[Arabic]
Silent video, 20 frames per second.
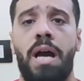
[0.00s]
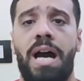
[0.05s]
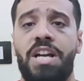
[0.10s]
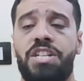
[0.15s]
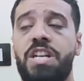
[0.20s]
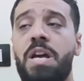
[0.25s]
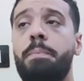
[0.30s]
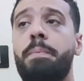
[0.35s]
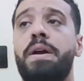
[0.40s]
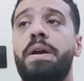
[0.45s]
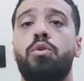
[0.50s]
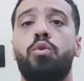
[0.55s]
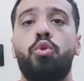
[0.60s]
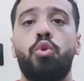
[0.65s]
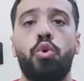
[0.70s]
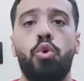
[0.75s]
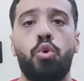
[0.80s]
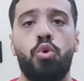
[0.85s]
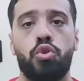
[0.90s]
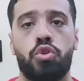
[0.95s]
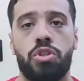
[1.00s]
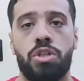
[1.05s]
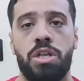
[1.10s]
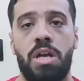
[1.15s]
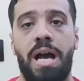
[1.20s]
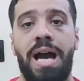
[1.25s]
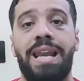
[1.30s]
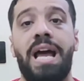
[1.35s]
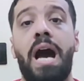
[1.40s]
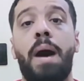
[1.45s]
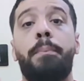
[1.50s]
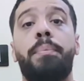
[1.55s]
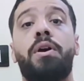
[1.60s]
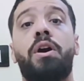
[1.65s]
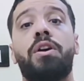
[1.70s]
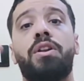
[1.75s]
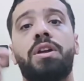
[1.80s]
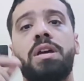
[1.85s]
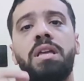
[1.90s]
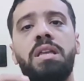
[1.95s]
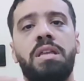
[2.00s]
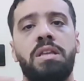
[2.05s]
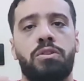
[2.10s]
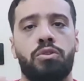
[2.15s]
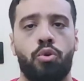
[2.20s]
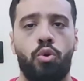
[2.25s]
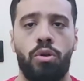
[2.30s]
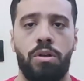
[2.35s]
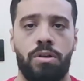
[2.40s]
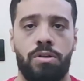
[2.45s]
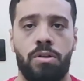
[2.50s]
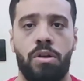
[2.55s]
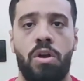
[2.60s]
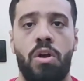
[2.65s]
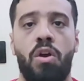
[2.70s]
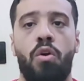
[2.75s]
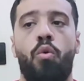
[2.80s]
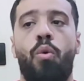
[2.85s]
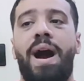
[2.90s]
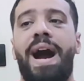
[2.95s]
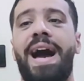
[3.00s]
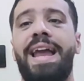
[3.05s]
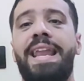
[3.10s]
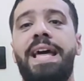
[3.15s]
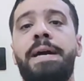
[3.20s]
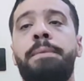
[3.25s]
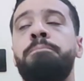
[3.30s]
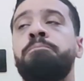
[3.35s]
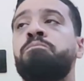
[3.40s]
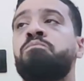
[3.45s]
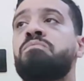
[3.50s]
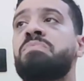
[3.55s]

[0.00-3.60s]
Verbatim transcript: عشان ما يقولوش على عبقريه كولر وعلى